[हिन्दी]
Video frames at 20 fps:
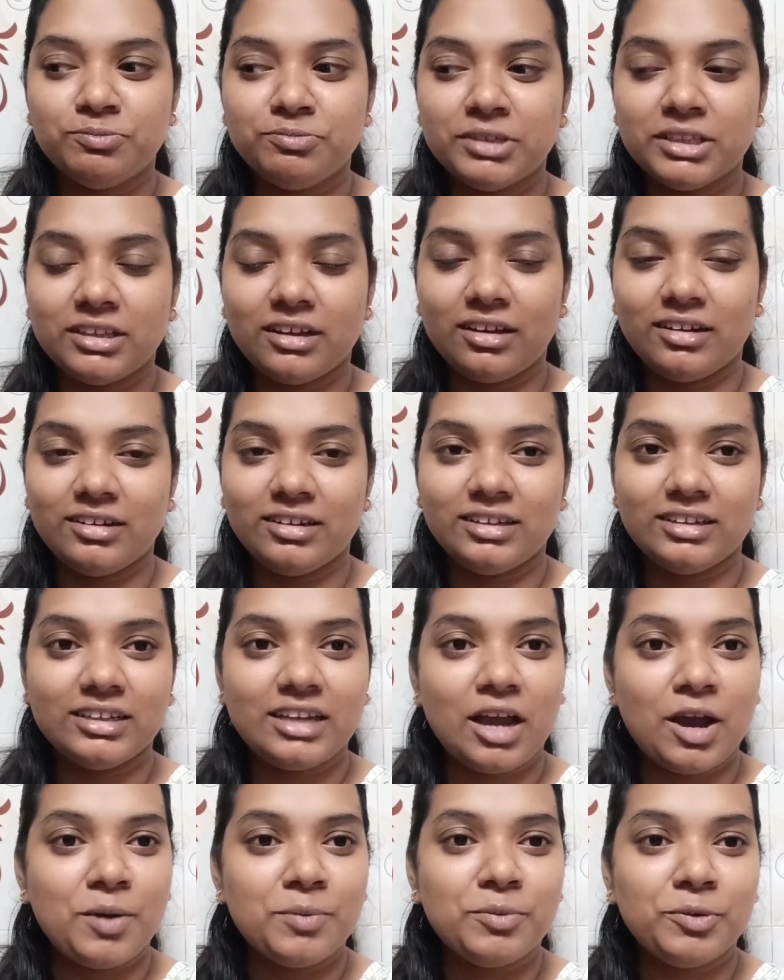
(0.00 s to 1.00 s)
पता नहीं
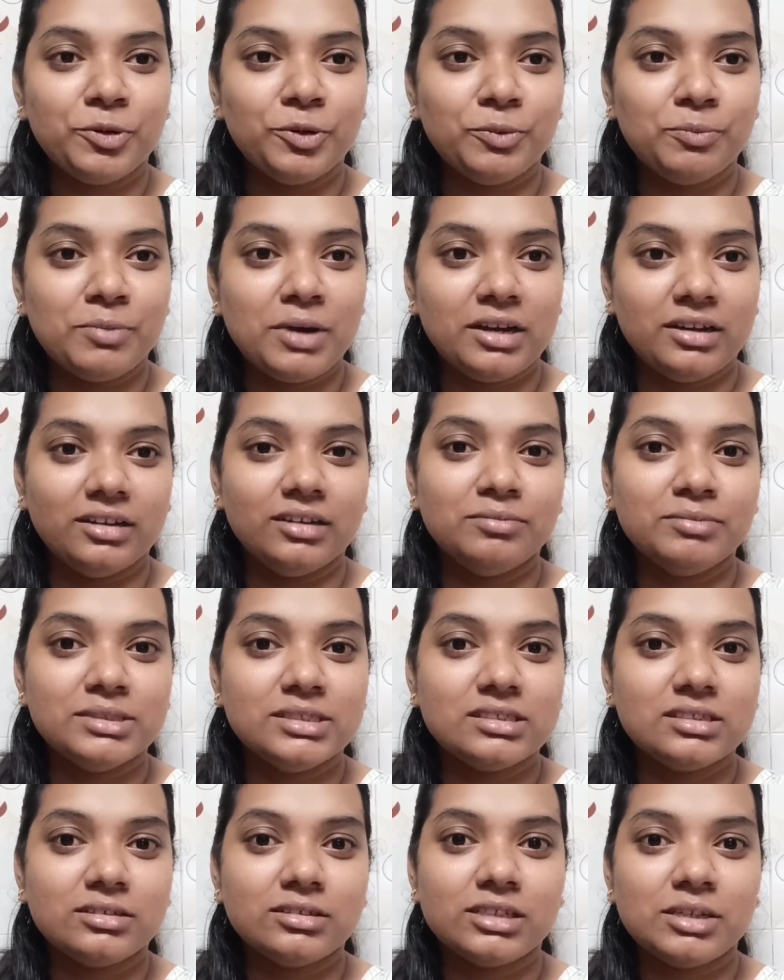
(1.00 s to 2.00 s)
क्या वो माने
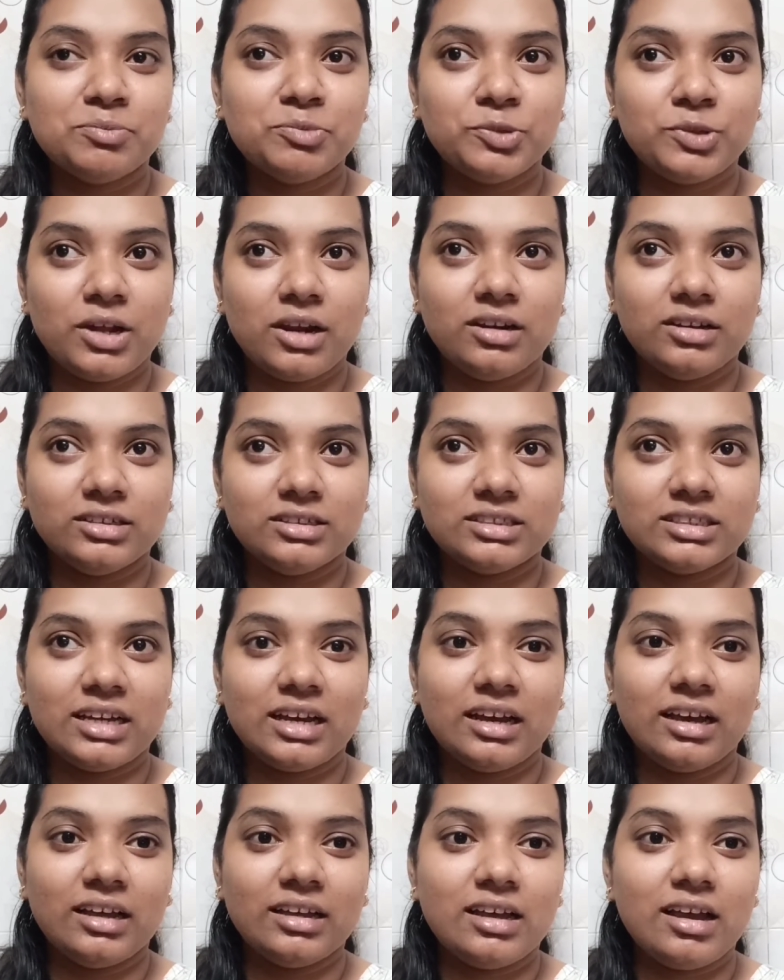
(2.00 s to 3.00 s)
मतलब तो बुरा लग रहा
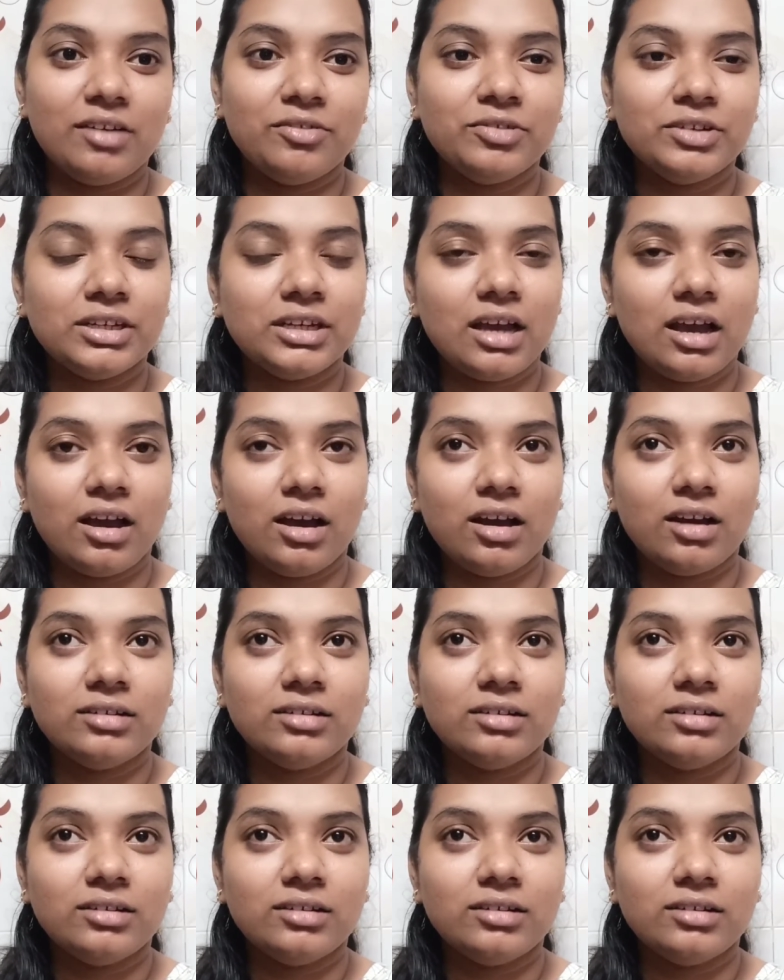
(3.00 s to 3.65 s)
है या फिर क्या